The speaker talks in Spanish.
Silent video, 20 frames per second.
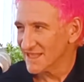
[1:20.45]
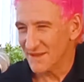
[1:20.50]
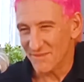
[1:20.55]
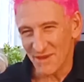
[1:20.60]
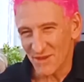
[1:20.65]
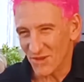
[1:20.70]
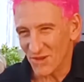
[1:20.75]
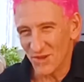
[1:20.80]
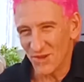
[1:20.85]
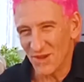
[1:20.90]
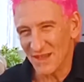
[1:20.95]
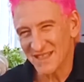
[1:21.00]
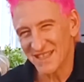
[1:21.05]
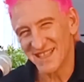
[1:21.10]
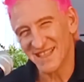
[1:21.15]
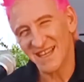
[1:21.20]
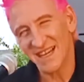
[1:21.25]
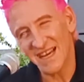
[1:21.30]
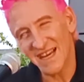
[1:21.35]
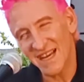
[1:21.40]
Y me dolió
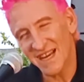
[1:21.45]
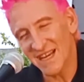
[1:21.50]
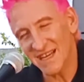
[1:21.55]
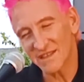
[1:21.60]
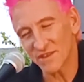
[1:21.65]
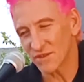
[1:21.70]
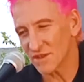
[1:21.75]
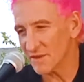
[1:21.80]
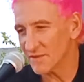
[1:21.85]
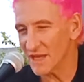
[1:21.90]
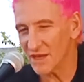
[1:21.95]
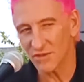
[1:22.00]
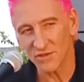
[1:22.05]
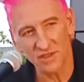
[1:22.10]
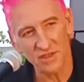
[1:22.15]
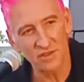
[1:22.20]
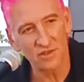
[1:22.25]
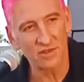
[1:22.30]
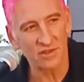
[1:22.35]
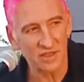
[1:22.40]
así de, ah, todavía
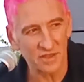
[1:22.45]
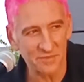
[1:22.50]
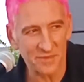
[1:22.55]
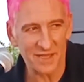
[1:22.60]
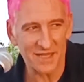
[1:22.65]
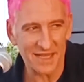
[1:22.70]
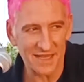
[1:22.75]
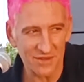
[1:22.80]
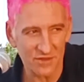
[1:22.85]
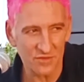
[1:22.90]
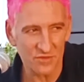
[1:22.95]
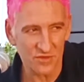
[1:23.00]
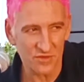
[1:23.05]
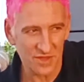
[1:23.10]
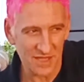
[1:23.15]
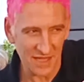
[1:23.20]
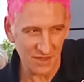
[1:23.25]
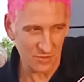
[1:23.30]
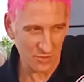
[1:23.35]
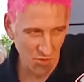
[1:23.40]
lo sigo esperando y
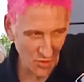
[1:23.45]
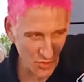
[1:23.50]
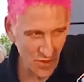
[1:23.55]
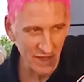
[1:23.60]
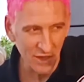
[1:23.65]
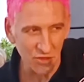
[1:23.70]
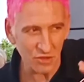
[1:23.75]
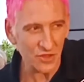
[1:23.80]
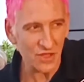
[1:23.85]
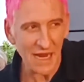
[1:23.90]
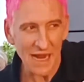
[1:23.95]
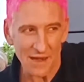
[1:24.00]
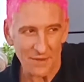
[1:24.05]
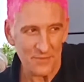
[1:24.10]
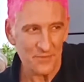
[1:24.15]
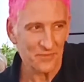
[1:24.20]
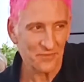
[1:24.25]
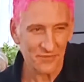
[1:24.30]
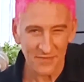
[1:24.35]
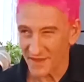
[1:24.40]
buscando, me lo voy a
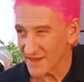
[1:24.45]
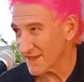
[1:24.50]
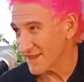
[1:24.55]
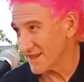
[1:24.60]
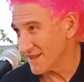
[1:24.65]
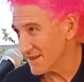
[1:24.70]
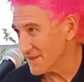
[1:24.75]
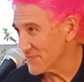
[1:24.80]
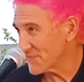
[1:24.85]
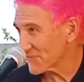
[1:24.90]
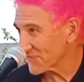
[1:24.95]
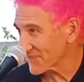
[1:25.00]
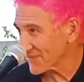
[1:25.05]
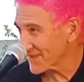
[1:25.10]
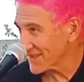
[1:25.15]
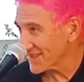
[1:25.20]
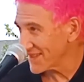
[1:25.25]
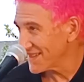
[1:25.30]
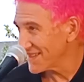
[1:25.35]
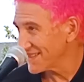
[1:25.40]
encontrar y,
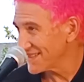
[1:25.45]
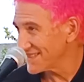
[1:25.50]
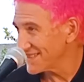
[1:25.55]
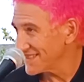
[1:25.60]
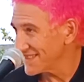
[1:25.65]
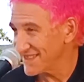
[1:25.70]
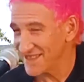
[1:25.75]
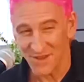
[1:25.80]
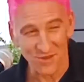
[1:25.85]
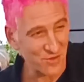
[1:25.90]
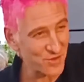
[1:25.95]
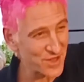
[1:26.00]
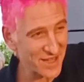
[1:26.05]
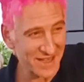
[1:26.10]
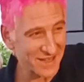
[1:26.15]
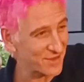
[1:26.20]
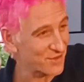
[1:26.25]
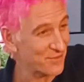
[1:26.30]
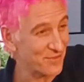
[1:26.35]
y lo voy a